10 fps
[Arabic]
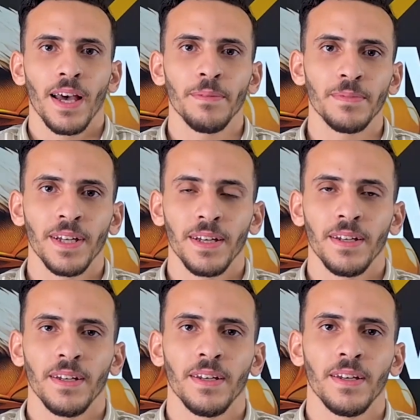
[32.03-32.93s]
ابدا
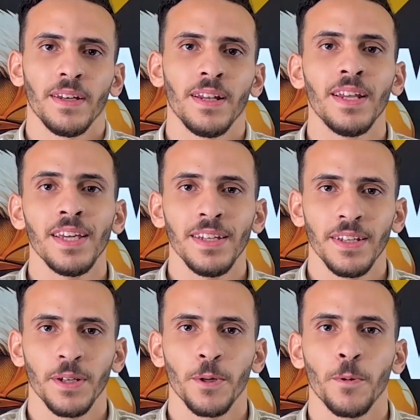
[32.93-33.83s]
ليه
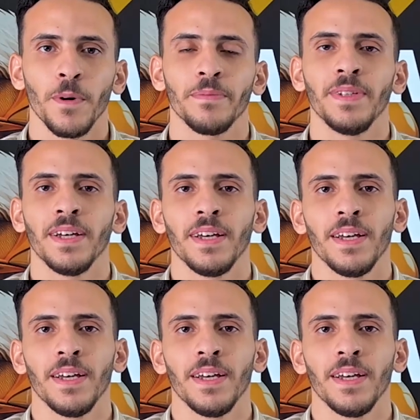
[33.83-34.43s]
وابدا